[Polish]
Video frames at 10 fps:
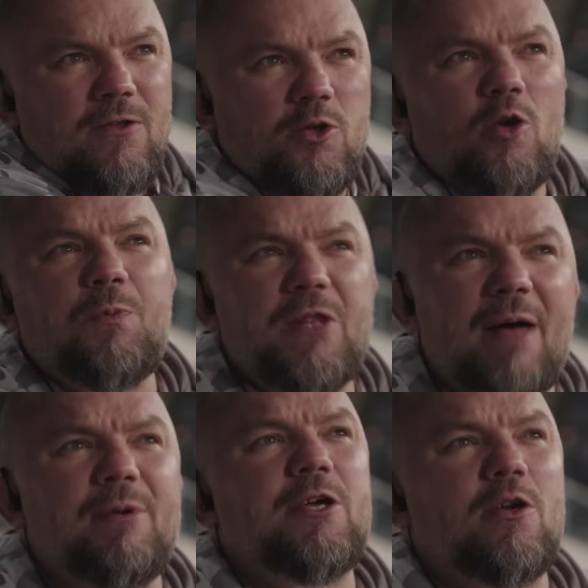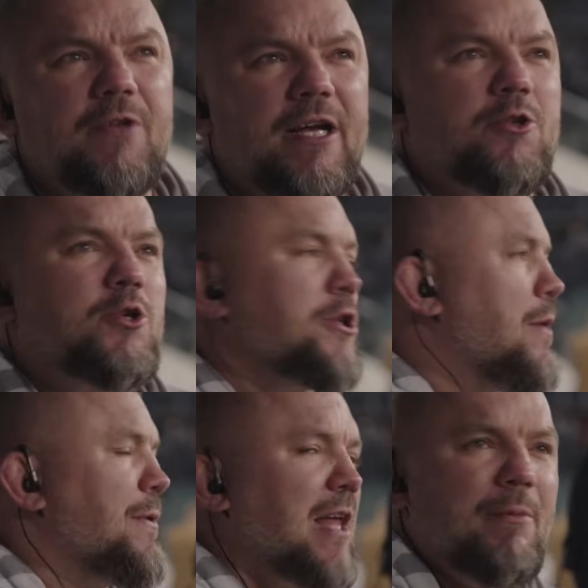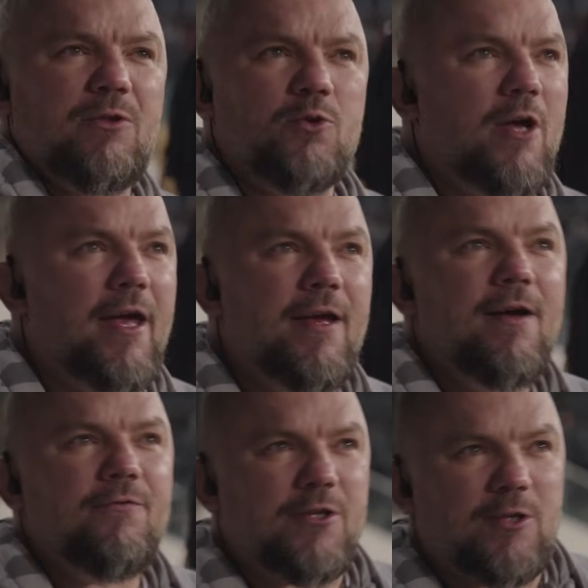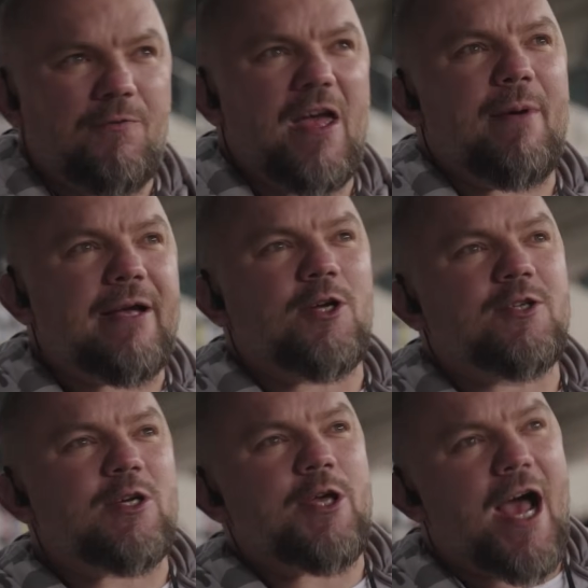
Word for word: no to pytamy kierownika drużyny, pytamy tutaj, wszystko wiemy, kto, co i